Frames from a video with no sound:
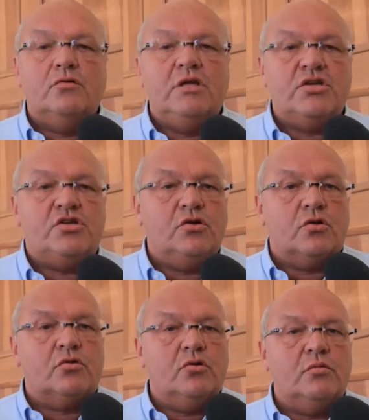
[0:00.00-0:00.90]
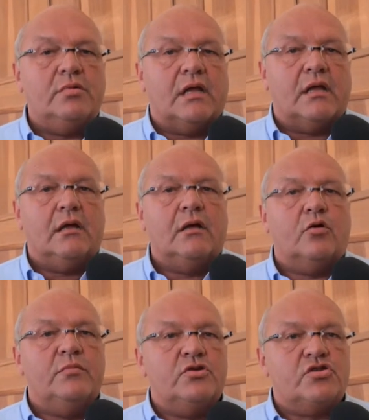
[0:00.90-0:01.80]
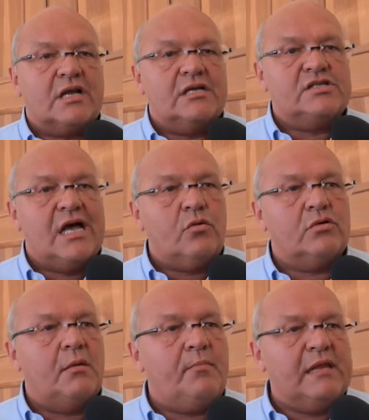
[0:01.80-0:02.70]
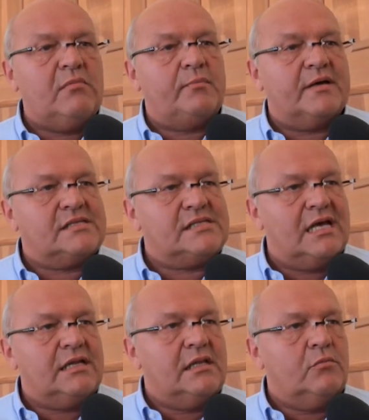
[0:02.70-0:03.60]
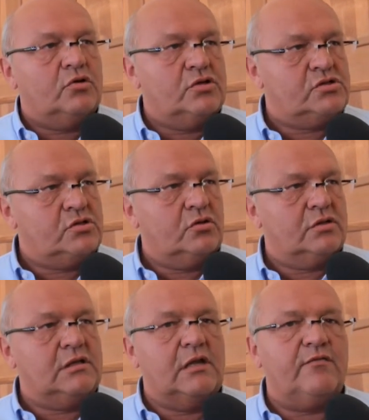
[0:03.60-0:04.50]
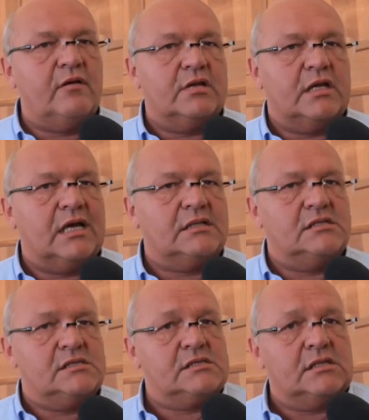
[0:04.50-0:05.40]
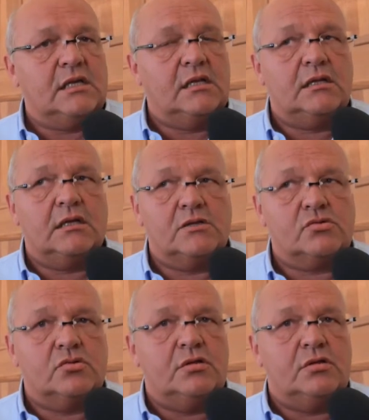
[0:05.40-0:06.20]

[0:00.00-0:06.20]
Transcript: il 10 di ottobre incomincerà già una prima parziale demolizione dei fabbricati esistenti che sono